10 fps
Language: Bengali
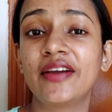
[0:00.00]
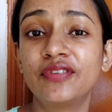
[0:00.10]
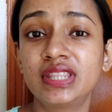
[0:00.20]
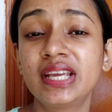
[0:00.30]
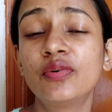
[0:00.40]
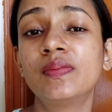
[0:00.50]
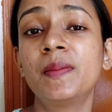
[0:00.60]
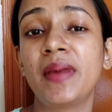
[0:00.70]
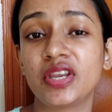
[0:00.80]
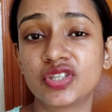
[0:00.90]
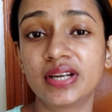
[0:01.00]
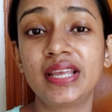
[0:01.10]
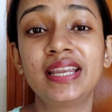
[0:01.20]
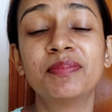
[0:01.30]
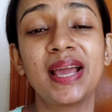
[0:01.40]
এভরিথিং উইল বি মেনশন
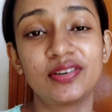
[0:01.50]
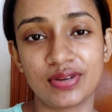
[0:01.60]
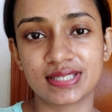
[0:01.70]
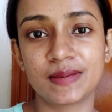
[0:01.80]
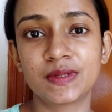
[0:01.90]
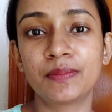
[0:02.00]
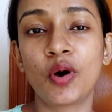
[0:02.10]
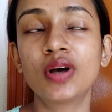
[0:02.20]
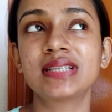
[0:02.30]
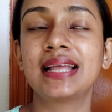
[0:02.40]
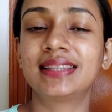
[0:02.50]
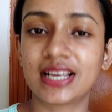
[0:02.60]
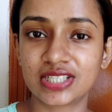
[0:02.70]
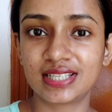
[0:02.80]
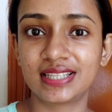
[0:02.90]
ইন মাই ডেসক্রিপশন বক্স অ্যান্ড
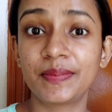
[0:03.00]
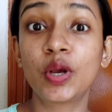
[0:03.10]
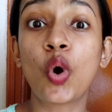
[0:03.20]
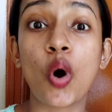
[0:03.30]
তার সাথে সাথে আমি